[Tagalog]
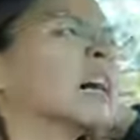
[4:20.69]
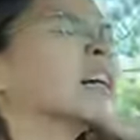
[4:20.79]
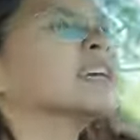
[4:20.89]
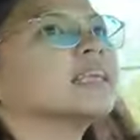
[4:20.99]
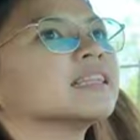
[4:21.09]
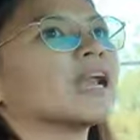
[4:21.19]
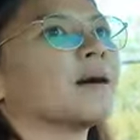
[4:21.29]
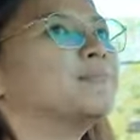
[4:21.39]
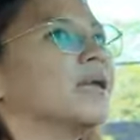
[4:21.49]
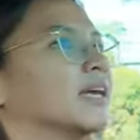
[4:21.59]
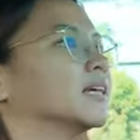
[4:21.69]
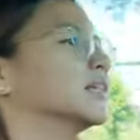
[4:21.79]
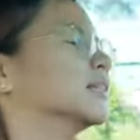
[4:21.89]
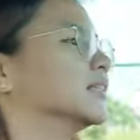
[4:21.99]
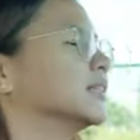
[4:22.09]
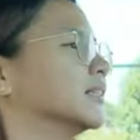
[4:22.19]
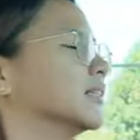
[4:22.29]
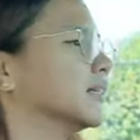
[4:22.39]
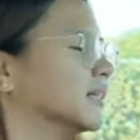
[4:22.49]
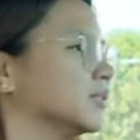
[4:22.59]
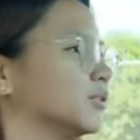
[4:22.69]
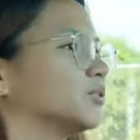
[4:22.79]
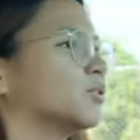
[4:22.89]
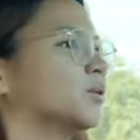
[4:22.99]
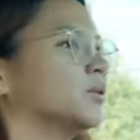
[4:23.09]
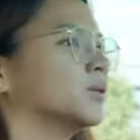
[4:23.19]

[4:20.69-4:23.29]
Ang init, grabe. Diyos ko.